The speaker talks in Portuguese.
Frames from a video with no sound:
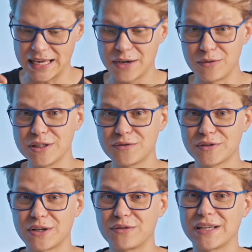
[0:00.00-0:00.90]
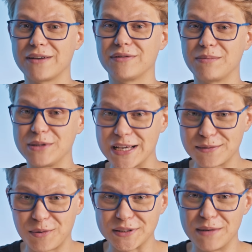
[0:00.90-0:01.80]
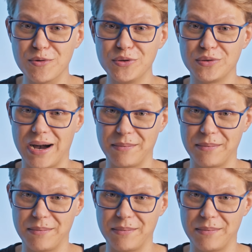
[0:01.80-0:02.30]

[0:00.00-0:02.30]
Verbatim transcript: E aí, com isso, você consegue um tempo de resposta muito